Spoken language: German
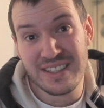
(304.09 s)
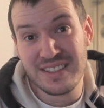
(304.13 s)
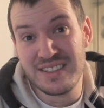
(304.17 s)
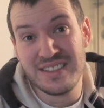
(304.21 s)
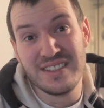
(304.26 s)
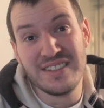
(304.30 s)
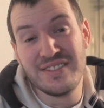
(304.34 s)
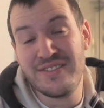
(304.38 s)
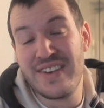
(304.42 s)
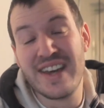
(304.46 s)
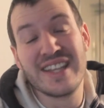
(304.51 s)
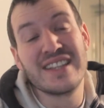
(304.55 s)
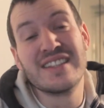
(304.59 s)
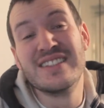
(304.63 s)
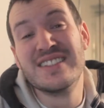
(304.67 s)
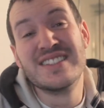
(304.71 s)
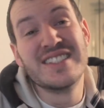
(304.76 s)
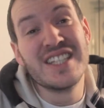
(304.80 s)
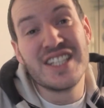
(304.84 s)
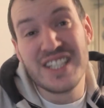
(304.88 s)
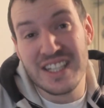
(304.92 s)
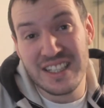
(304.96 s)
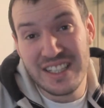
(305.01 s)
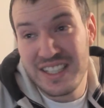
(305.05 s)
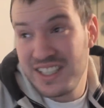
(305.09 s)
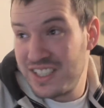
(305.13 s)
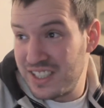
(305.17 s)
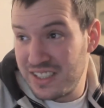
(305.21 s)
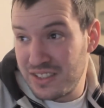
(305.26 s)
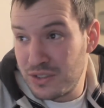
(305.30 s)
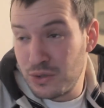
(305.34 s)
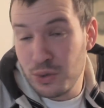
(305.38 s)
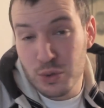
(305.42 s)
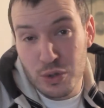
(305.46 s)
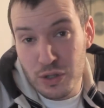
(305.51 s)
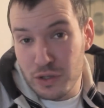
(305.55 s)
Sie werden sicherlich
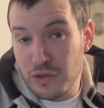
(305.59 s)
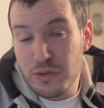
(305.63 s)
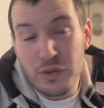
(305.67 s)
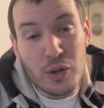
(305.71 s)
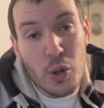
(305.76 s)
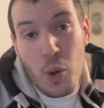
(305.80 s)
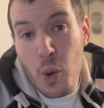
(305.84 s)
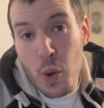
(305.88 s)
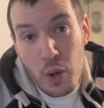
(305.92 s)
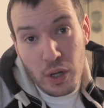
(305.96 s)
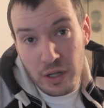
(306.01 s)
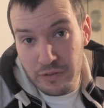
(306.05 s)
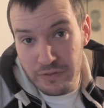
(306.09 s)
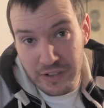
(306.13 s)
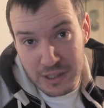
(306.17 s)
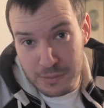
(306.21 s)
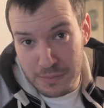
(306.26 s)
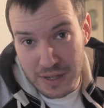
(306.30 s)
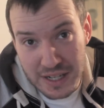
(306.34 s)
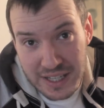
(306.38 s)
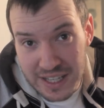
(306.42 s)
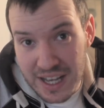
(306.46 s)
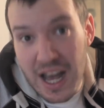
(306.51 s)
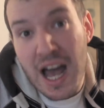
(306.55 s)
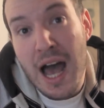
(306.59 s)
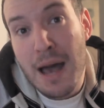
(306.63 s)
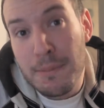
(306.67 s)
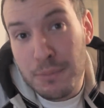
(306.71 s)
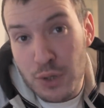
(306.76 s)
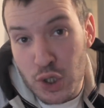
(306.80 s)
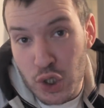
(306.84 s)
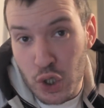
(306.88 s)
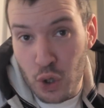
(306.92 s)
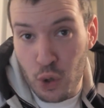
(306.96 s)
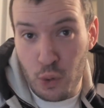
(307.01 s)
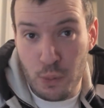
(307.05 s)
in Zukunft irgendwas mal hier
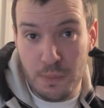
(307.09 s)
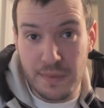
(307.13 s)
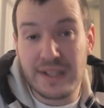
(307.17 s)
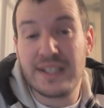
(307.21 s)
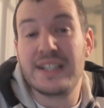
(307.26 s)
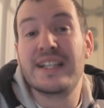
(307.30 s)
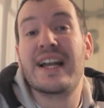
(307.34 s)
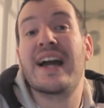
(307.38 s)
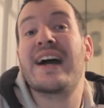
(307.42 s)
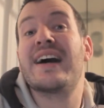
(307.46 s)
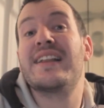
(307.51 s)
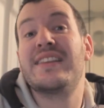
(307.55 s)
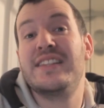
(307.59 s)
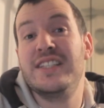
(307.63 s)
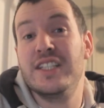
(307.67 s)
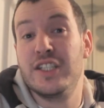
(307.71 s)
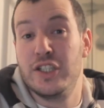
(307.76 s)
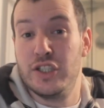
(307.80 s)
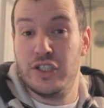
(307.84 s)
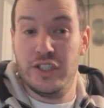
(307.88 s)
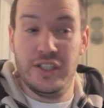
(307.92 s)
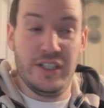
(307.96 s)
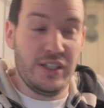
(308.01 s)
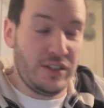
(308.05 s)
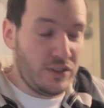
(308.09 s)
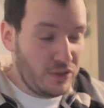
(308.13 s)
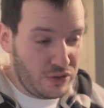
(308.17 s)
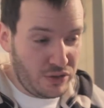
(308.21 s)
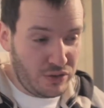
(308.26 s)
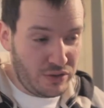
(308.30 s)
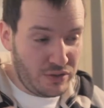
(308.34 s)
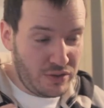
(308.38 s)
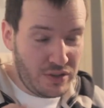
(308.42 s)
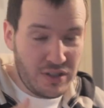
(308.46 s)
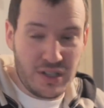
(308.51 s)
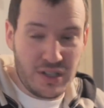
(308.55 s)
abstauben, garantiere ich Ihnen. So.